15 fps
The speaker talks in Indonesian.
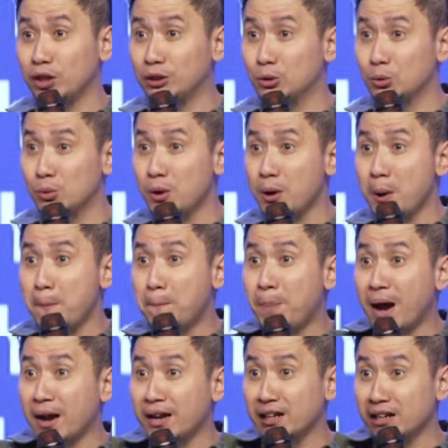itu,
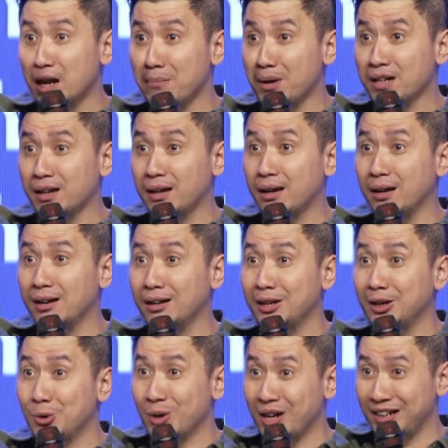panggil namanya El
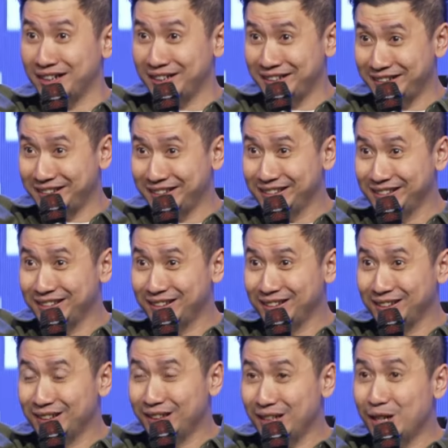Eloah.
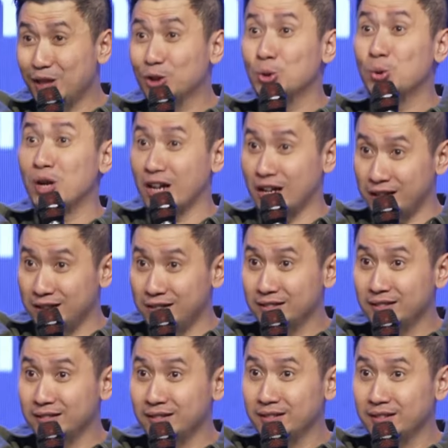Tuhan,
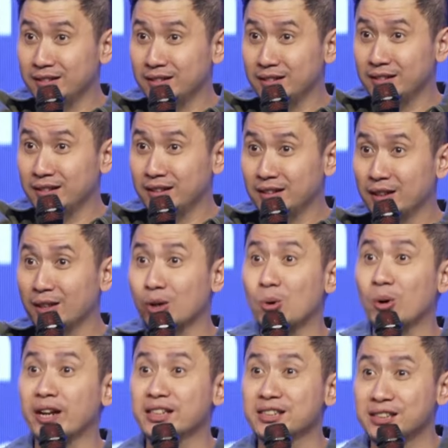
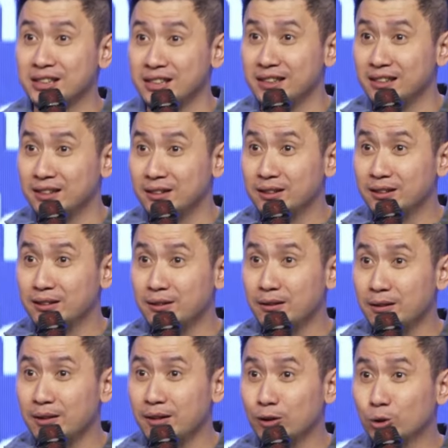koreksi,
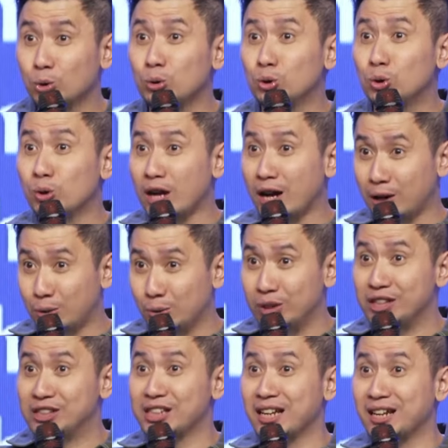tuntun
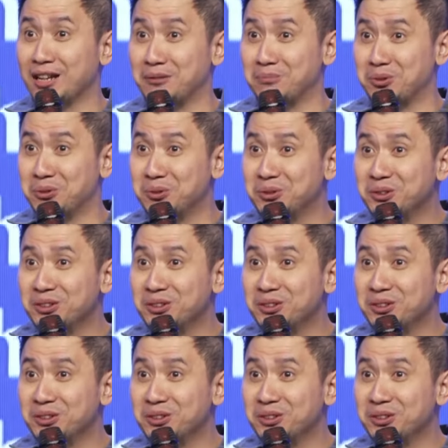aku di jalanmu.